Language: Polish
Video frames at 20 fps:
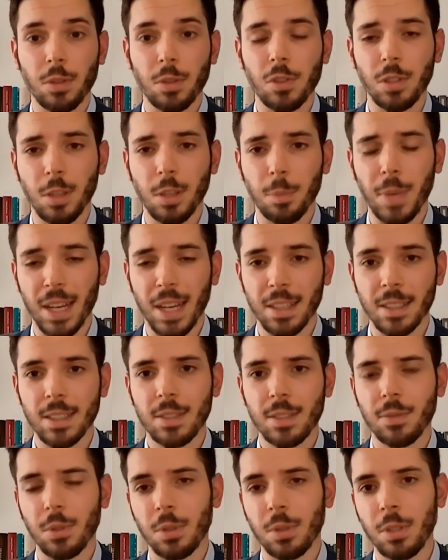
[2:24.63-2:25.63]
czyli
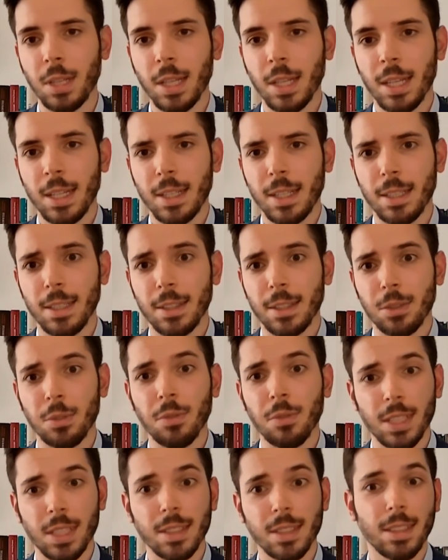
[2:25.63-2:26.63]
państwo, to
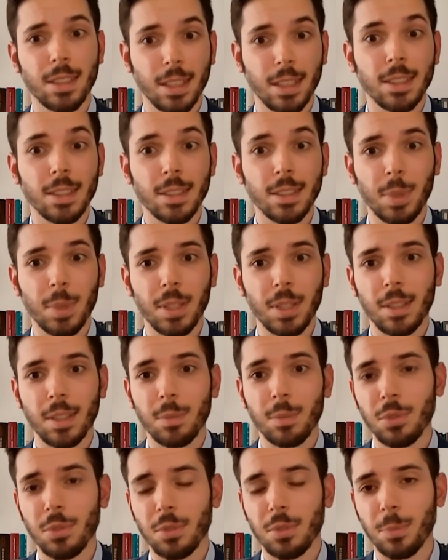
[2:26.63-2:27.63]
inflacja nagle spada
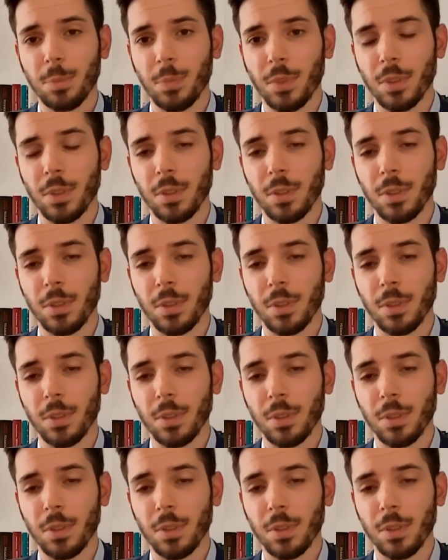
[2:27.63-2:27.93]
nam do